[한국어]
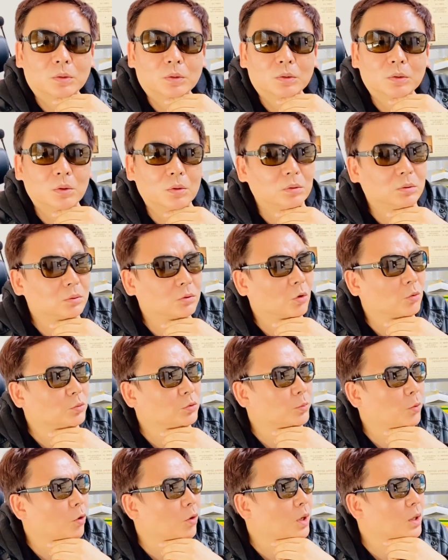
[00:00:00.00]
그거는
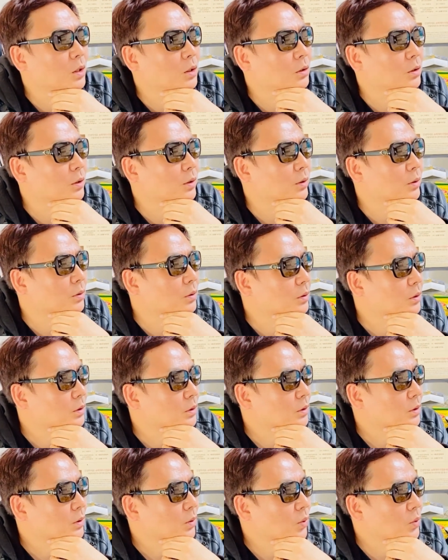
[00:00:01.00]
너무 명확한데요.
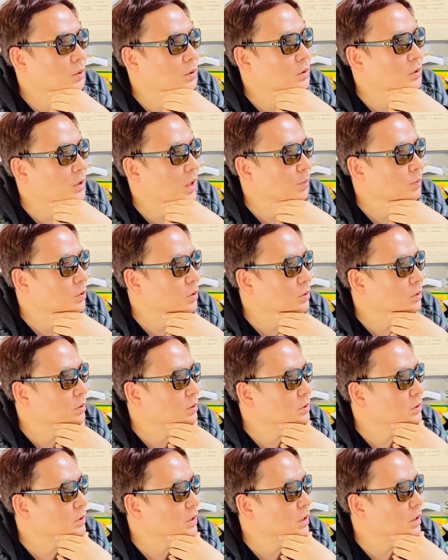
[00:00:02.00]
오늘
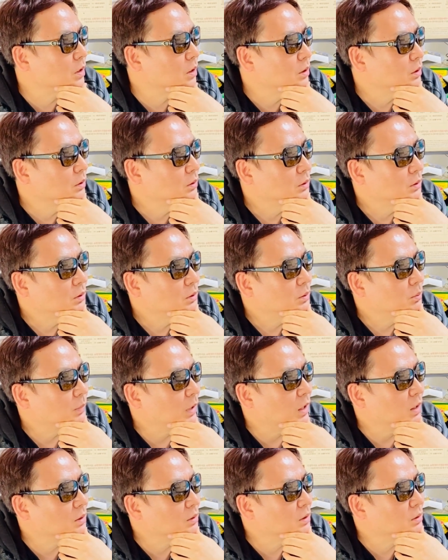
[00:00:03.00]
삼성전자
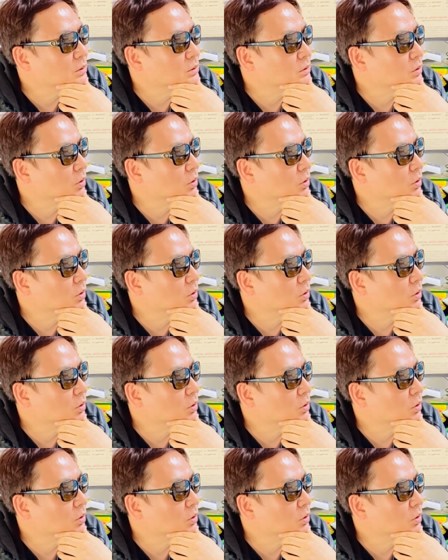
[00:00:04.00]
마이너스